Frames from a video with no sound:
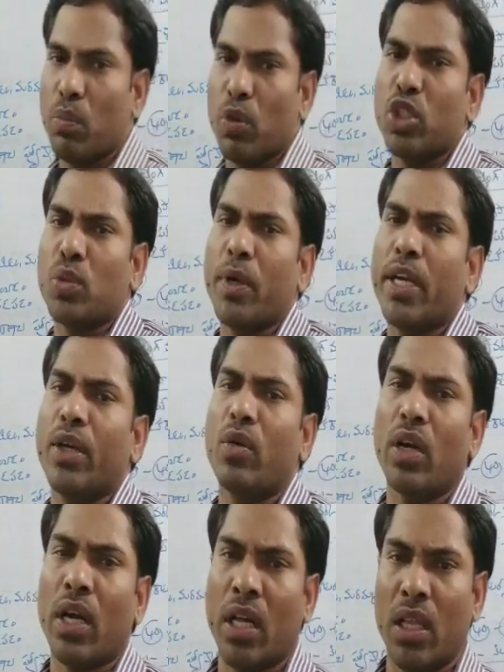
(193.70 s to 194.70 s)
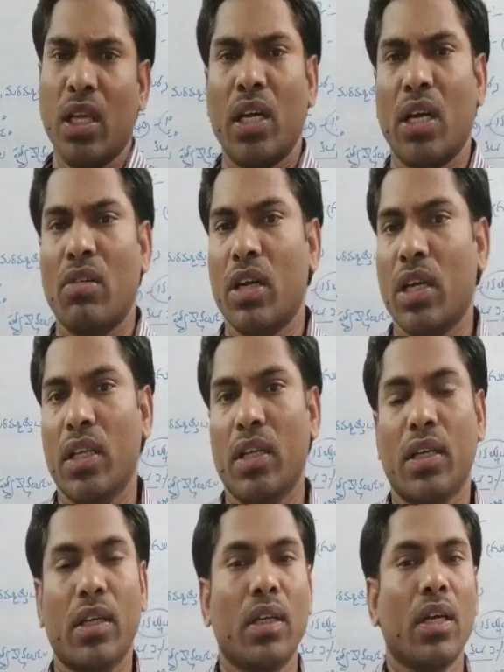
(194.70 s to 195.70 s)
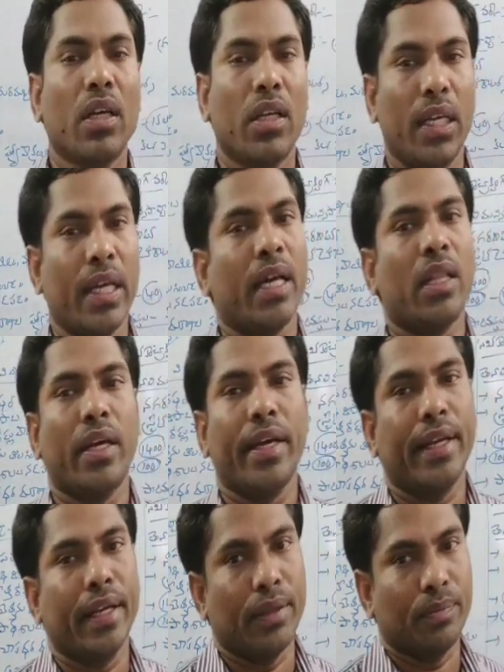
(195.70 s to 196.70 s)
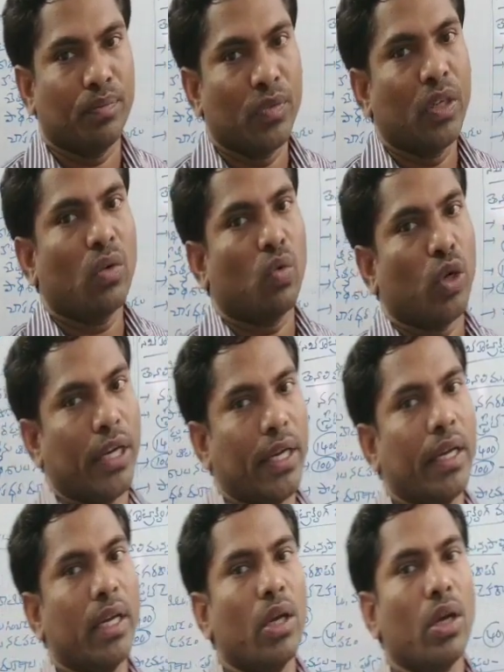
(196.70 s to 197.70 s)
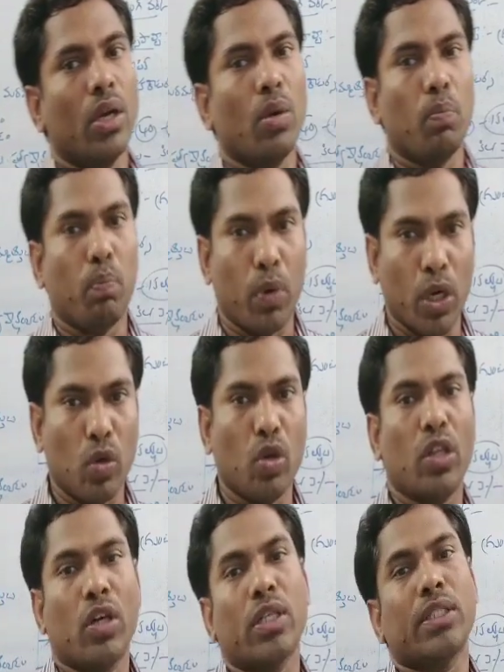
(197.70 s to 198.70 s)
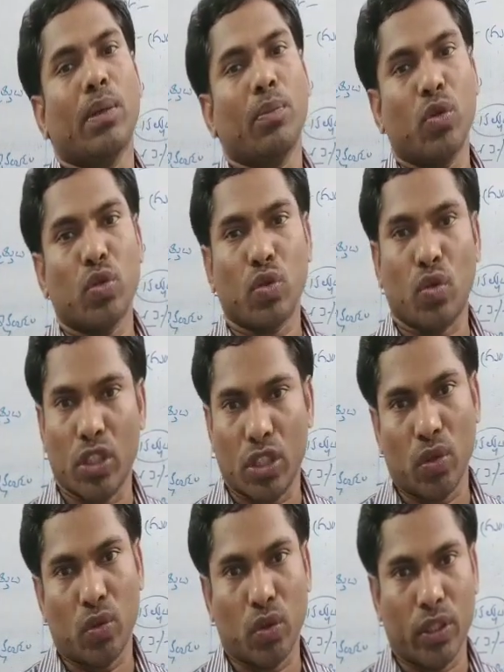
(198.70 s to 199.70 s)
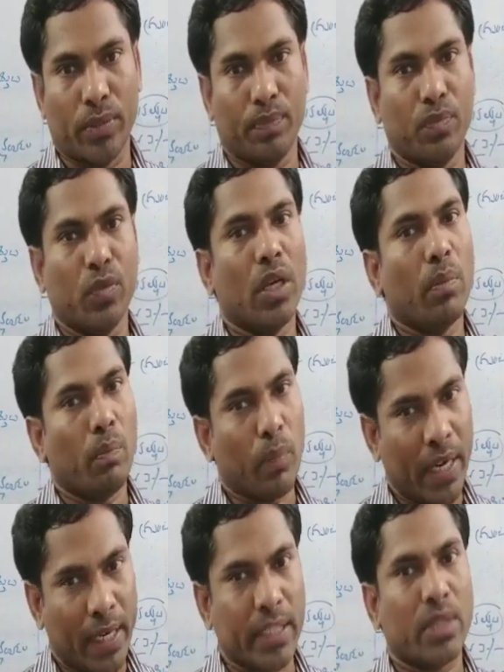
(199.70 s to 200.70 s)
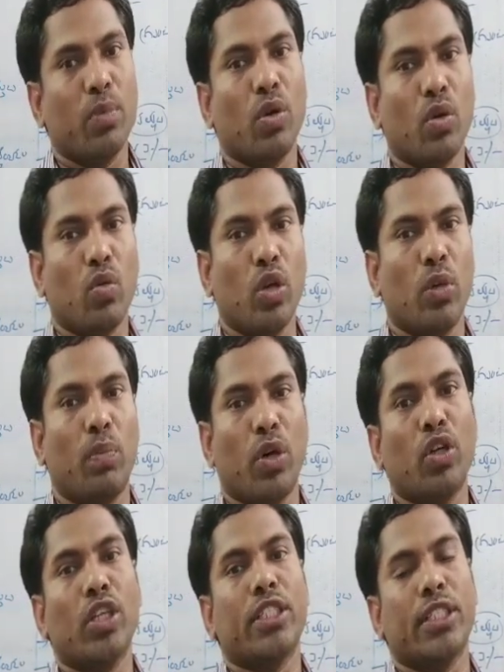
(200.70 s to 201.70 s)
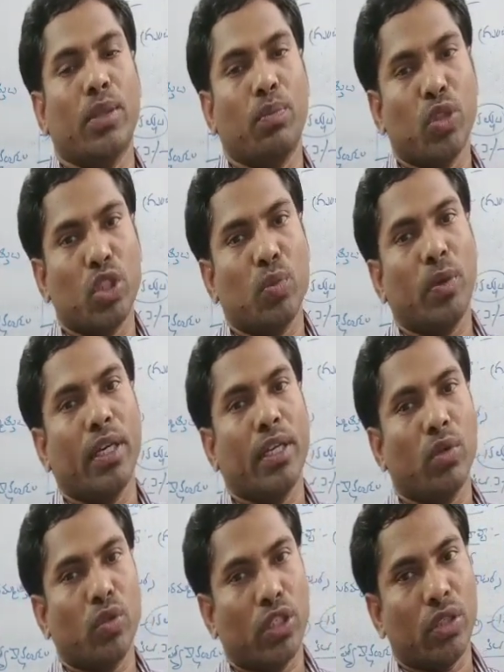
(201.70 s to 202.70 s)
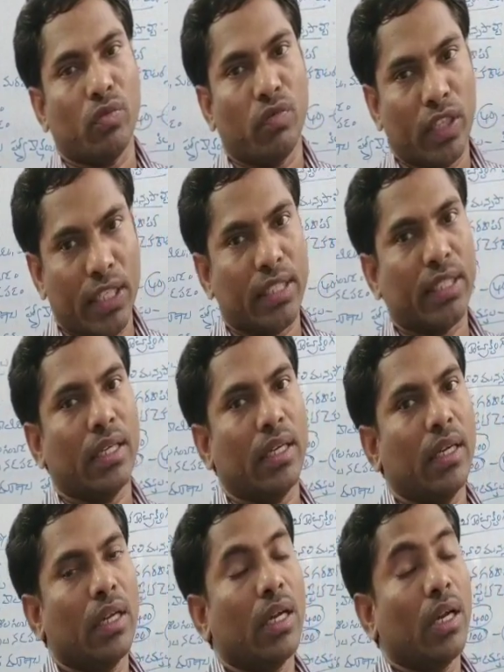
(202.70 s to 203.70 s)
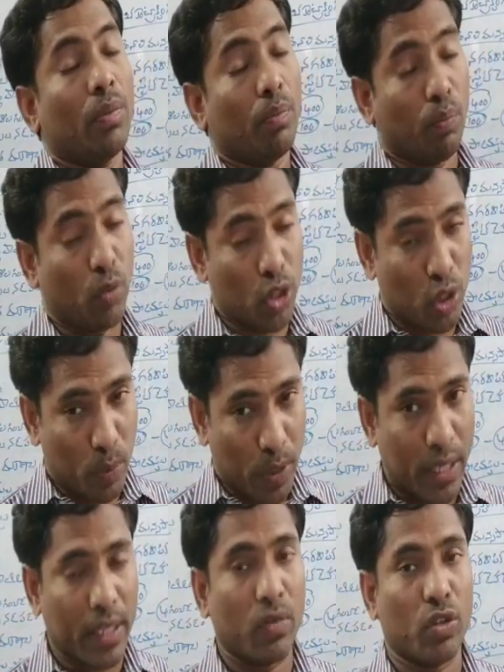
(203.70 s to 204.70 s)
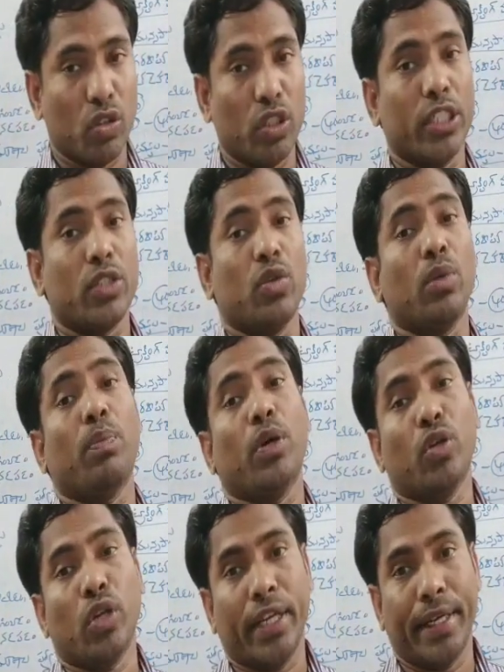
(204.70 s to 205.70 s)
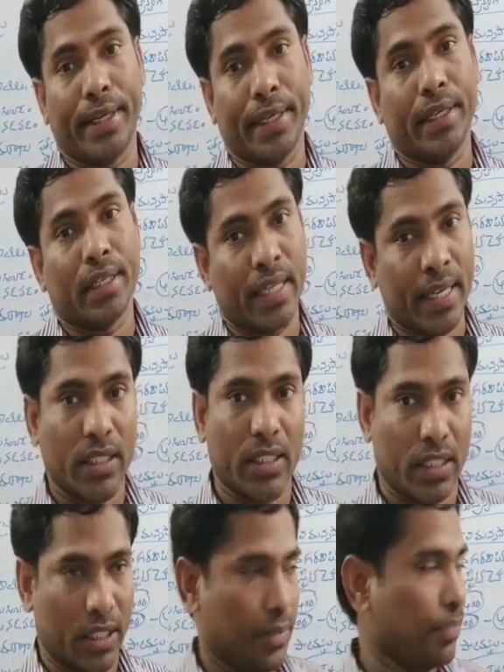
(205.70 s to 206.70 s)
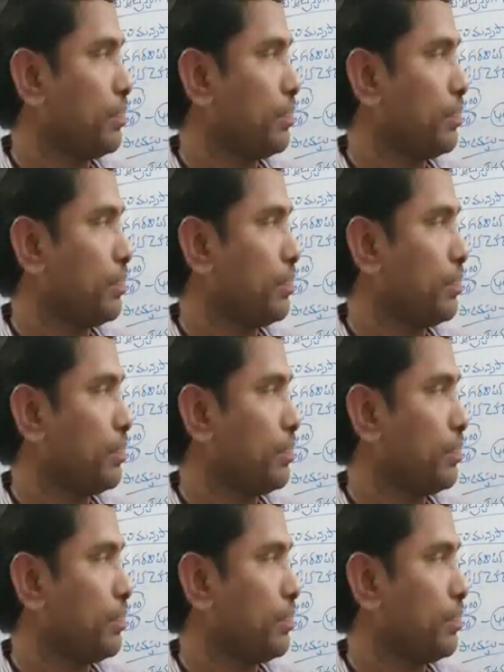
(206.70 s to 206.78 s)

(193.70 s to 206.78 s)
మున్సిపాలిటీకి కూడా ఆదాయం కావాలి కదండి ఈ ఆదాయాన్ని కొన్ని పన్నుల ద్వారా సమకూర్చుకోవడం జరుగుతుంది మన టెక్స్ట్ బుక్లో కొన్ని పన్నులు ఇచ్చాడు మున్సిపాలిటీలకు వచ్చి విధించే మున్సిపాలిటీ వసూలు చేసుకున్న పన్నులేంటి ట్యాక్సెస్